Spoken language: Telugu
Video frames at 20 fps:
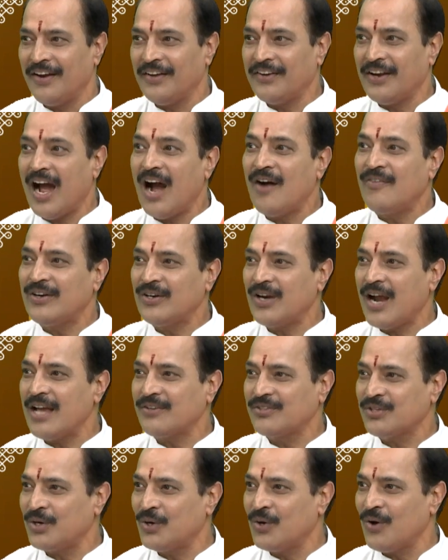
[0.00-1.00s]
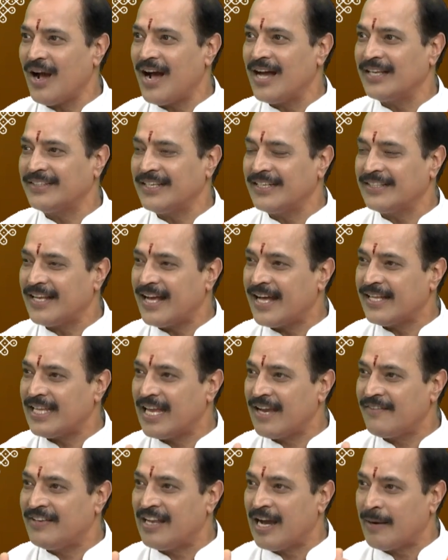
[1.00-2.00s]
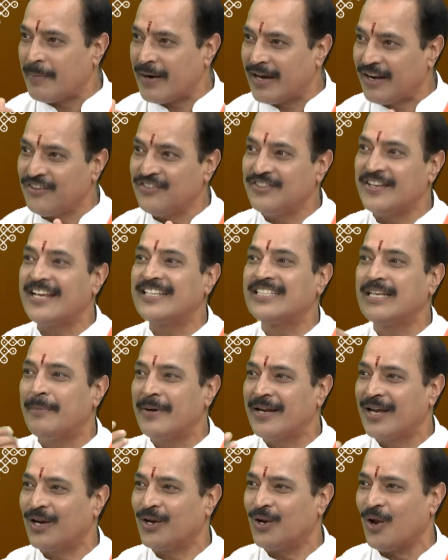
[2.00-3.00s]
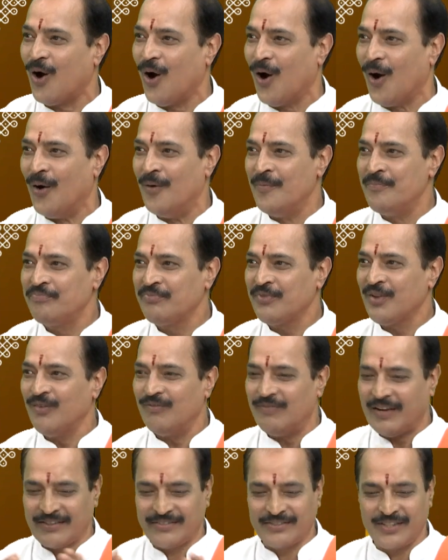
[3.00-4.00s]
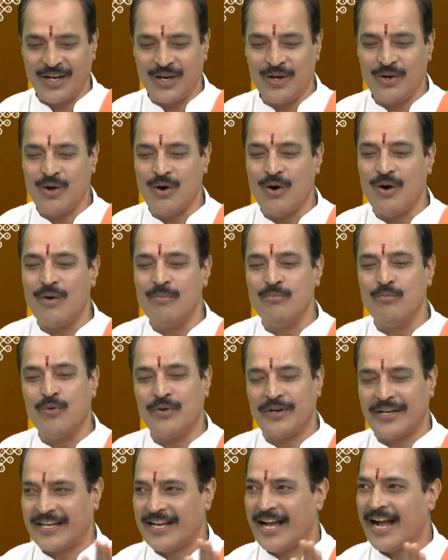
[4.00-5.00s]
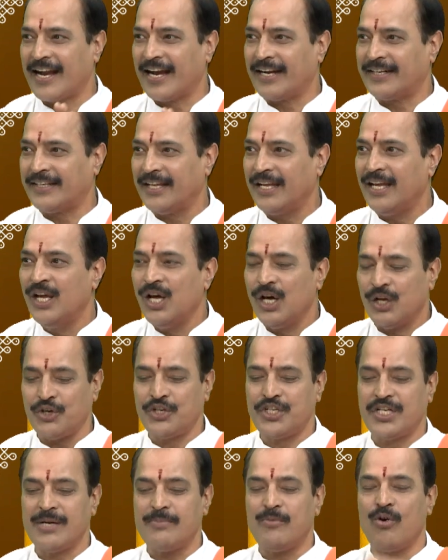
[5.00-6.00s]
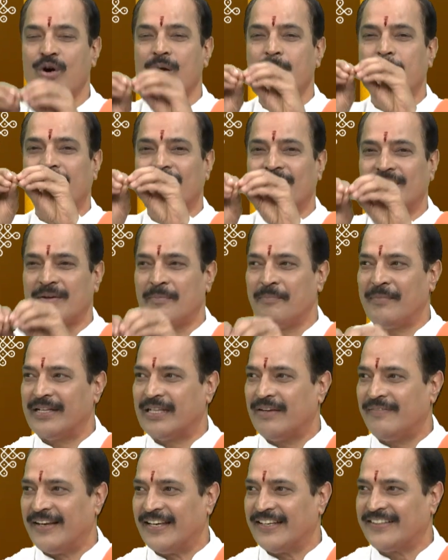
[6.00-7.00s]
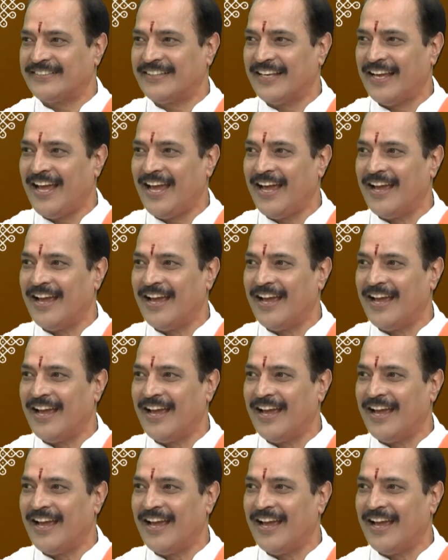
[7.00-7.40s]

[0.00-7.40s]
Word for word: రావణాసురుడు ఆ సీతాదేవిని అపహరించే సమయంలో వస్త్రంలో మూటగా కట్టి ఋషిమోగు పర్వతం మీద వేస్తే